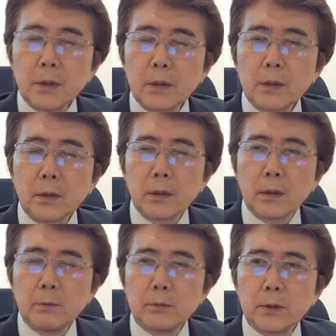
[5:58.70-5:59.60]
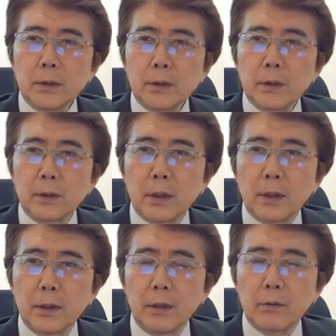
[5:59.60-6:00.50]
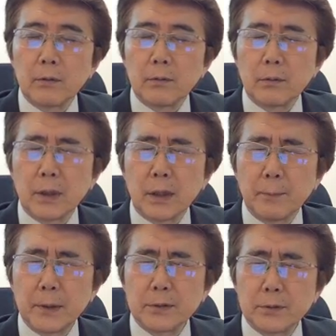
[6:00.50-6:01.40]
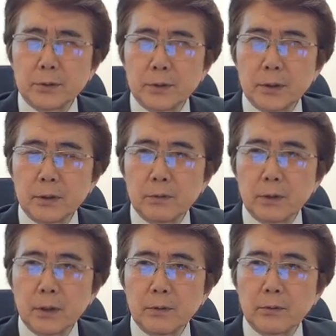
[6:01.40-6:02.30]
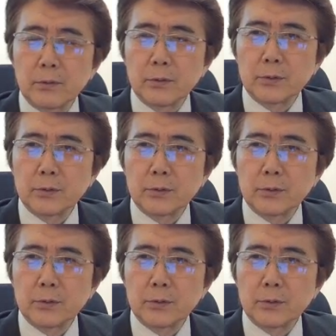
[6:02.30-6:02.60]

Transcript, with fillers: だからなんか眠くなってきたらから瞑想の状態になったなっていう